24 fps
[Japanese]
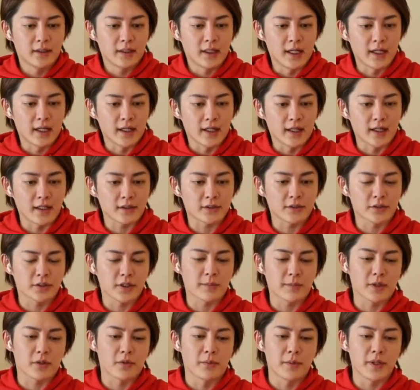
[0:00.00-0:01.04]
はい。あ、ちょっと
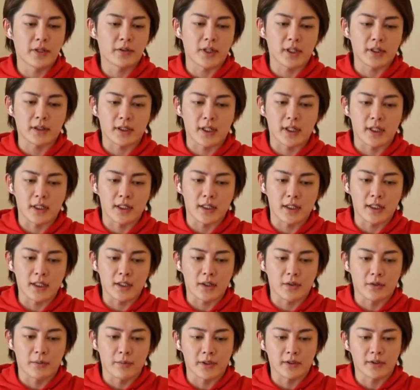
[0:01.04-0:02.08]
今コメントあっていい、い
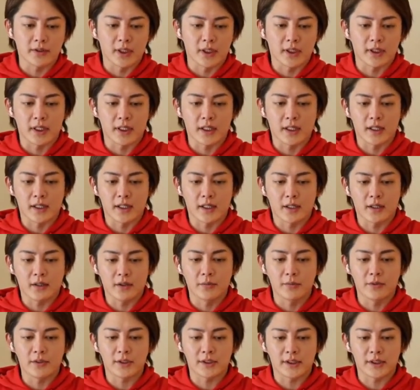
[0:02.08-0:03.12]
いコメントなんで、えー
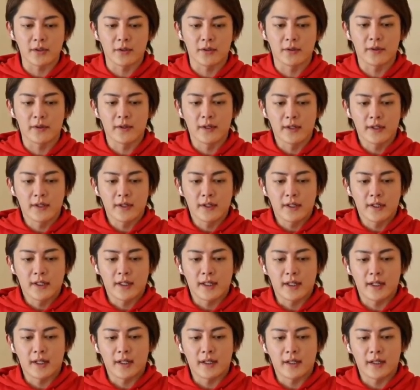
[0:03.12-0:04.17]
読むんですけど、
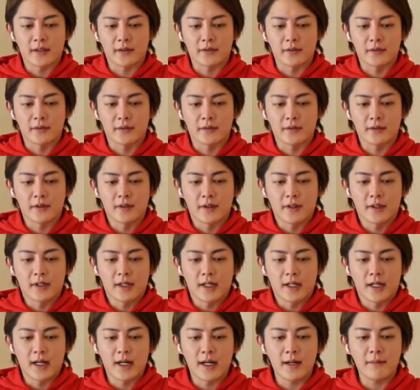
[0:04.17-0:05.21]
えっ、と、
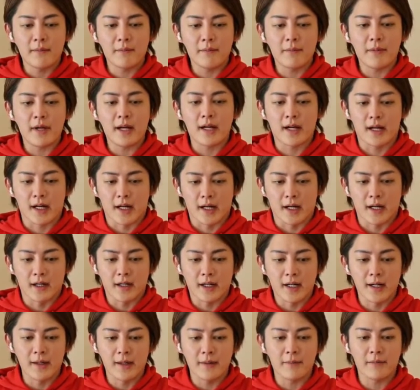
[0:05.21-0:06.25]
ハンバーガー、
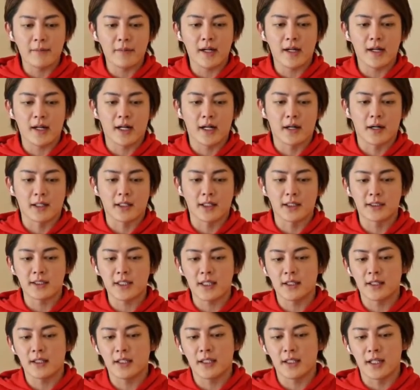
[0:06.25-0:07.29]
ハンバーガー
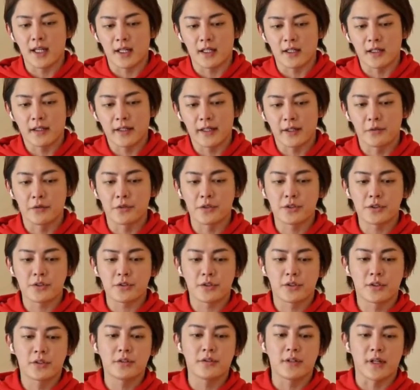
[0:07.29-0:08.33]
2002年え
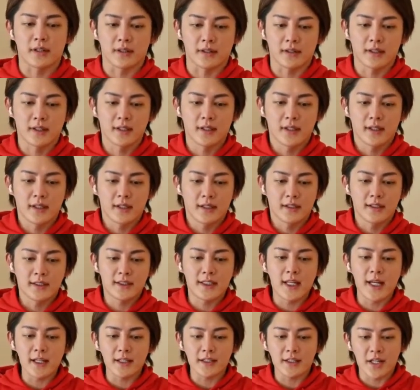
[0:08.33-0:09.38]
59円、
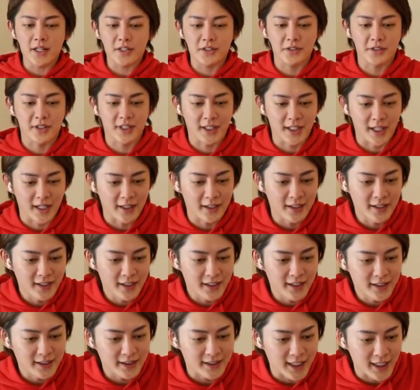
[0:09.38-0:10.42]
2022年
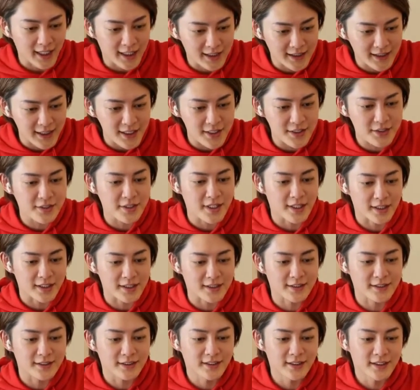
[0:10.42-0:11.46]
130円で
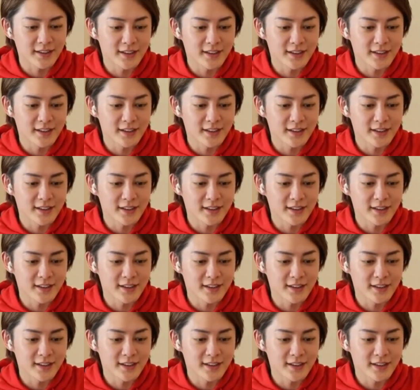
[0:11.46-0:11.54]
す。